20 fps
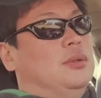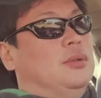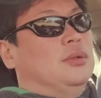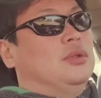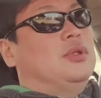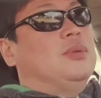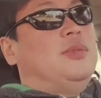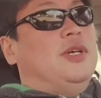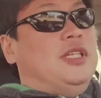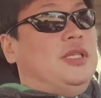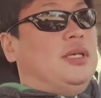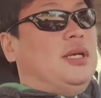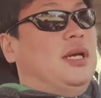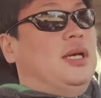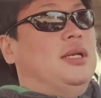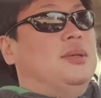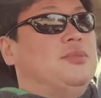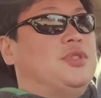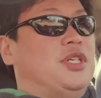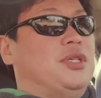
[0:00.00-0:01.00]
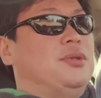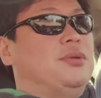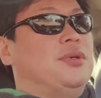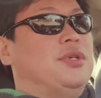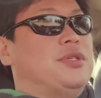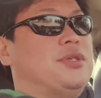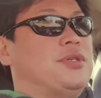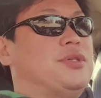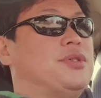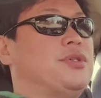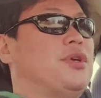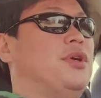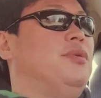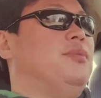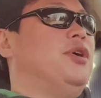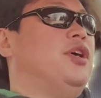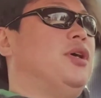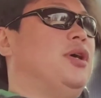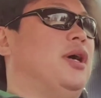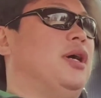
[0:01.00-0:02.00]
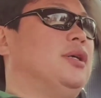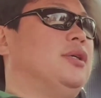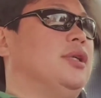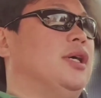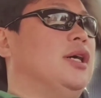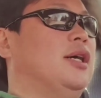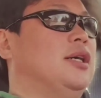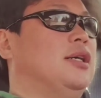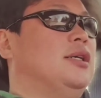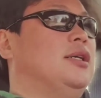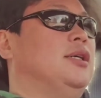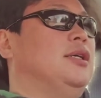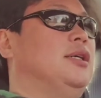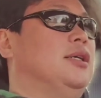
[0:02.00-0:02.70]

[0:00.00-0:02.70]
Automatic Item Generation 설명하거나